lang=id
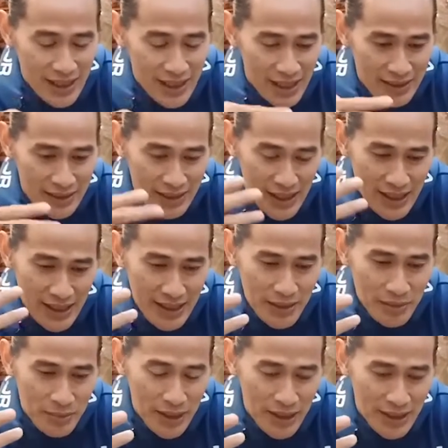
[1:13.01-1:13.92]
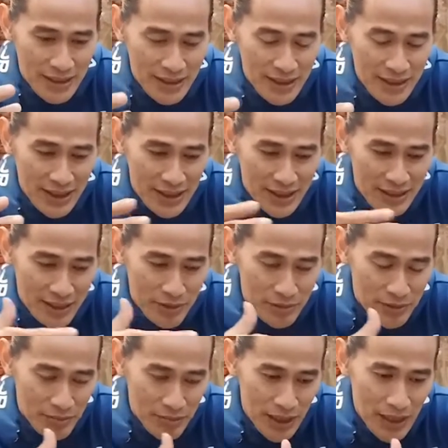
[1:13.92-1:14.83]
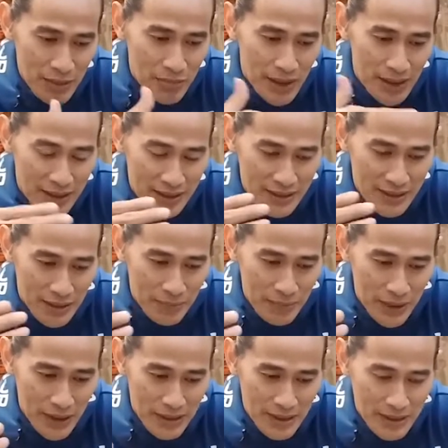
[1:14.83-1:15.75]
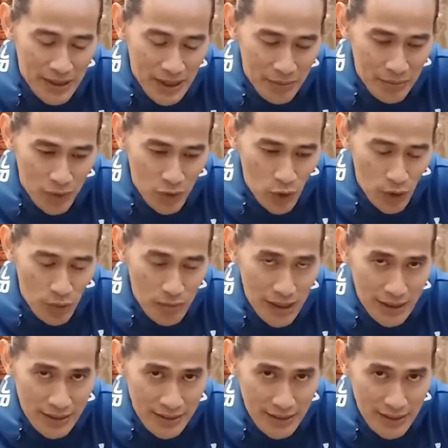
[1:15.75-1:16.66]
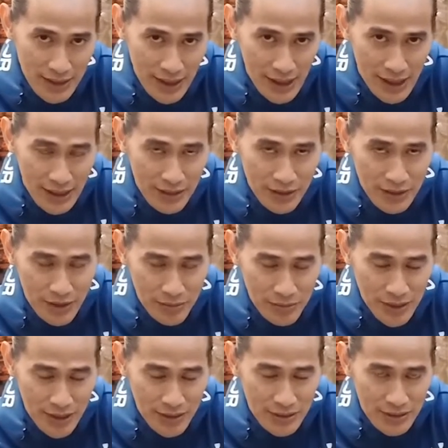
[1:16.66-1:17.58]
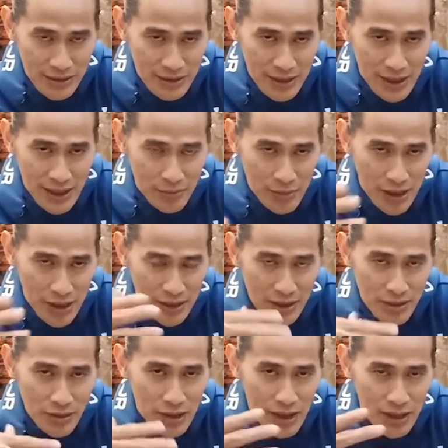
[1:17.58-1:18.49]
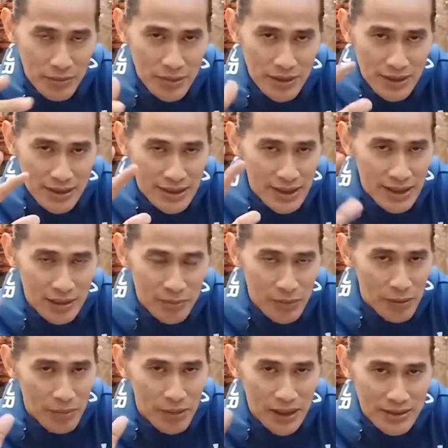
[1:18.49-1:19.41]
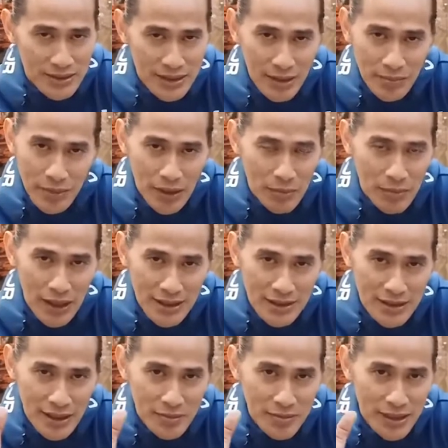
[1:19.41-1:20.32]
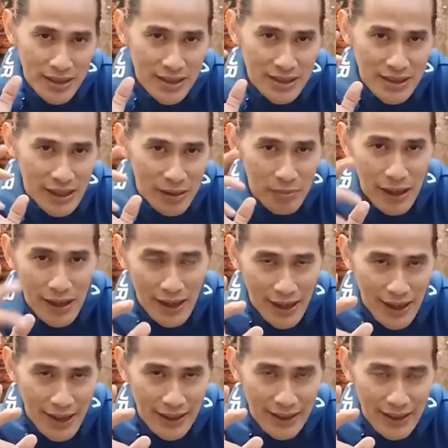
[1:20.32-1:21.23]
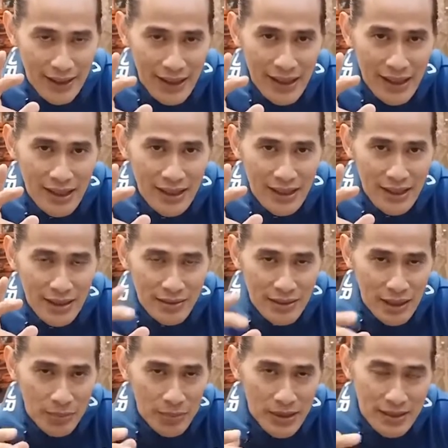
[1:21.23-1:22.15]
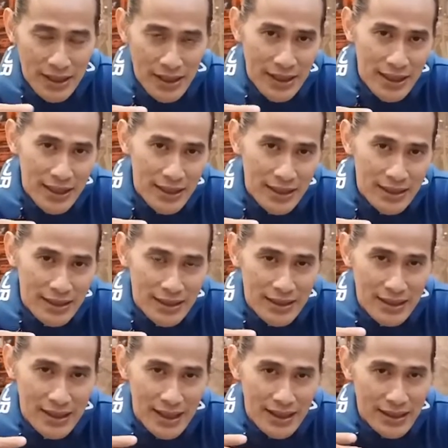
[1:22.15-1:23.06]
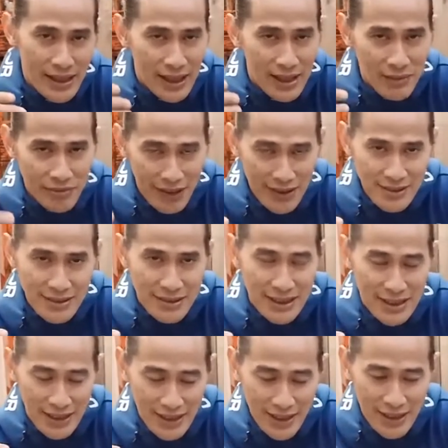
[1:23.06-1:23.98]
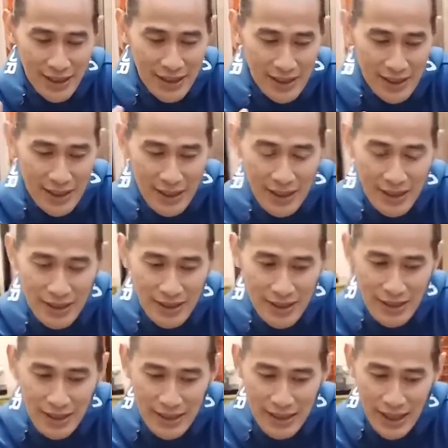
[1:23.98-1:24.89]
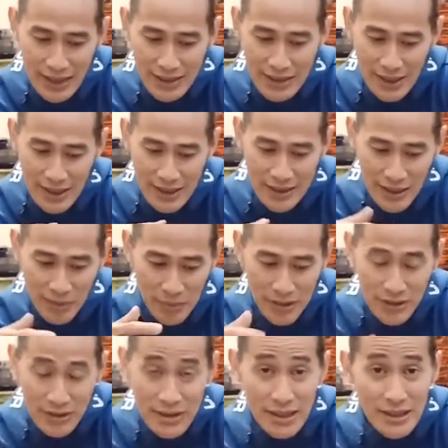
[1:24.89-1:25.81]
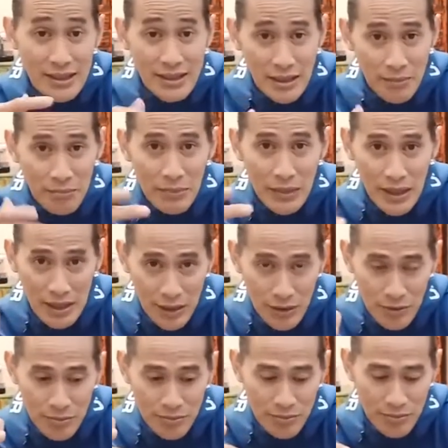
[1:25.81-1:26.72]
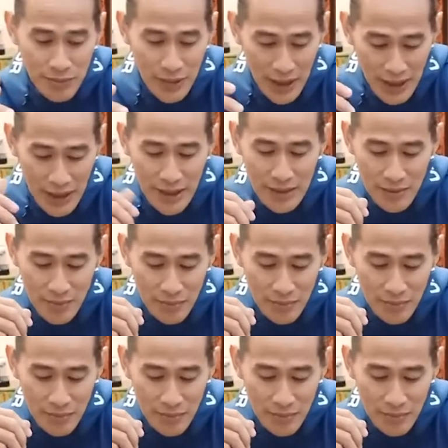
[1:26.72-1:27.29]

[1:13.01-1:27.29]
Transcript: Nah, saya berarti dari jam 9 pagi sampai jam 12 siang atau jam 1 siang, berarti kurang lebih sekitar 15 jam, 16 jam saya tidak makan ya. Tapi saya tidak dry fasting ya, karena di antara jam itu saya tetap minum ya.